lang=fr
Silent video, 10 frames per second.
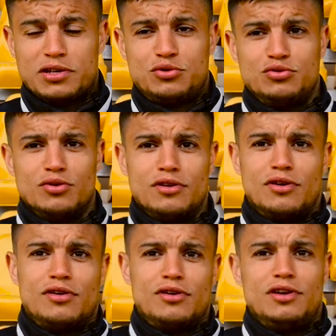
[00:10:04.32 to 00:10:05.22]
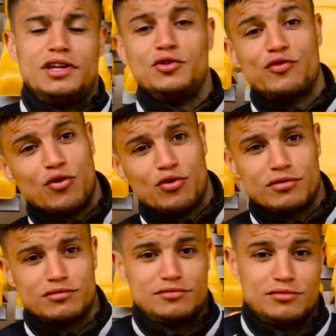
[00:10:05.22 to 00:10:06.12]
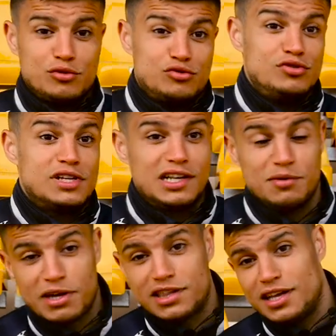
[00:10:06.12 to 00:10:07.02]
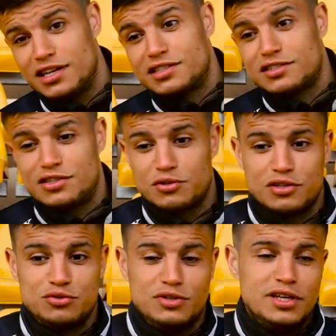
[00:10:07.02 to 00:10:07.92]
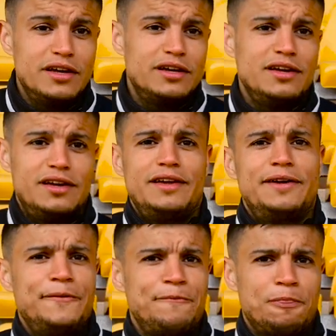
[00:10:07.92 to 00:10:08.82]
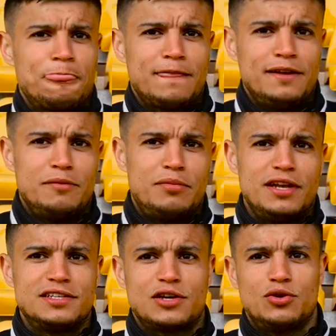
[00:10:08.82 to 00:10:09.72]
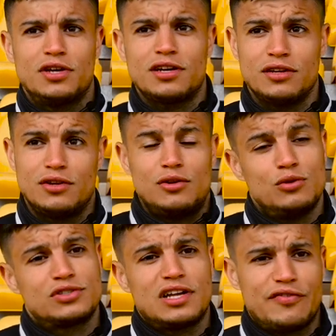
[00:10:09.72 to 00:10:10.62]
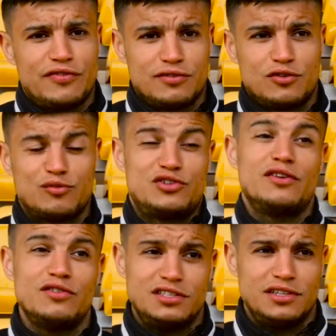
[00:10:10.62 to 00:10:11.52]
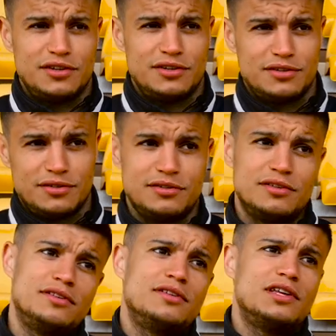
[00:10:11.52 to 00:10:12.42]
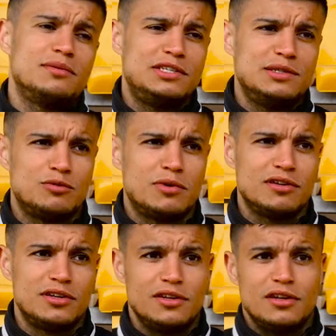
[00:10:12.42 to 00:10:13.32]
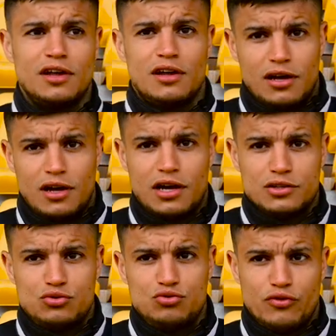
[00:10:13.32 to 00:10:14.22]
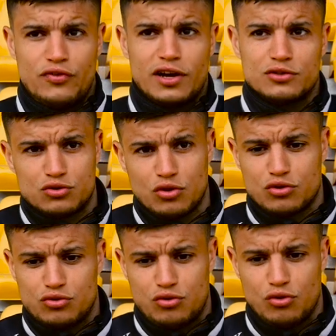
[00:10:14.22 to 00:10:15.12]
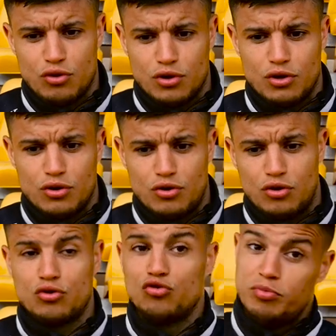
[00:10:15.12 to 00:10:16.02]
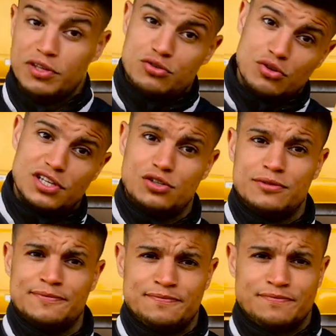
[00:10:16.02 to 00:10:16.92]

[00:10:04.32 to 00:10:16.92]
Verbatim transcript: a su, euh, les nouveaux ont su s'acclimater, les anciens, on a su euh, bien les accueillir. Le staff, comme je l'avais dit il y a un petit moment, a su faire en sorte qu'on oublie cette saison,